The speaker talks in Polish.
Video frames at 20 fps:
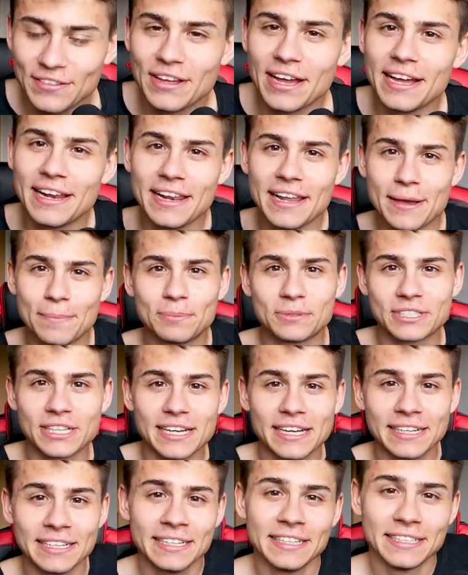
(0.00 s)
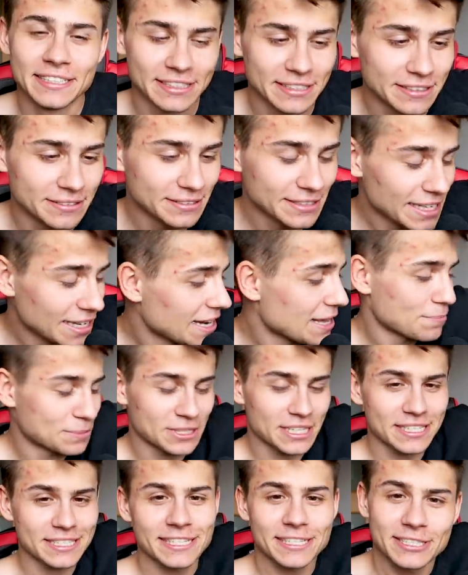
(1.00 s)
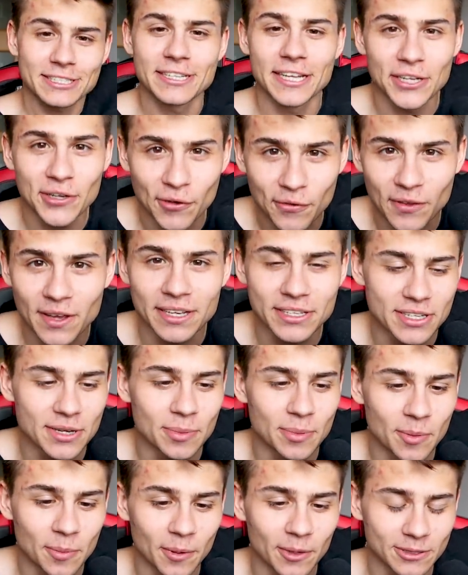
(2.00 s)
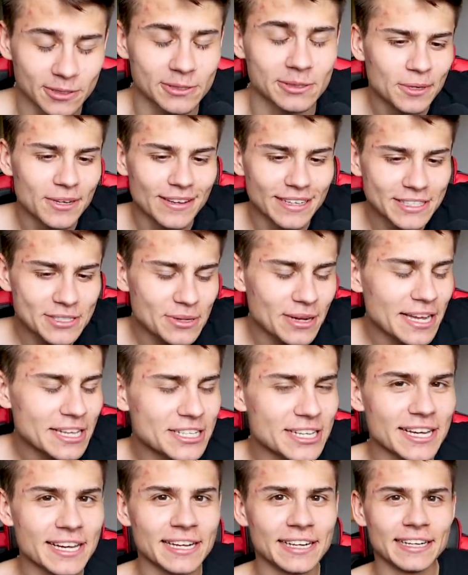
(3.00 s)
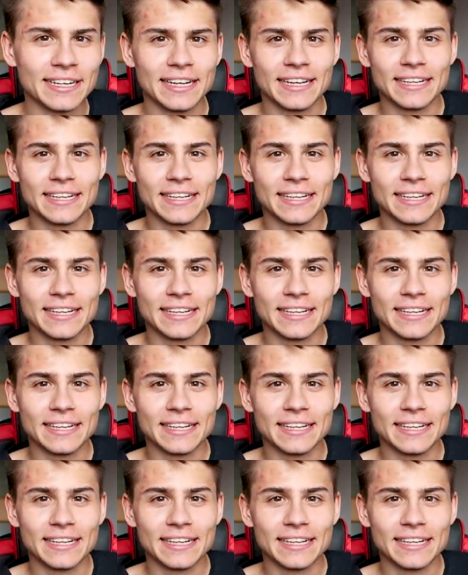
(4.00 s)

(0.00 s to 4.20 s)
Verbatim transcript: najlepsza, najlepsza rzecz na świecie po prostu. Ponieważ słuchajcie,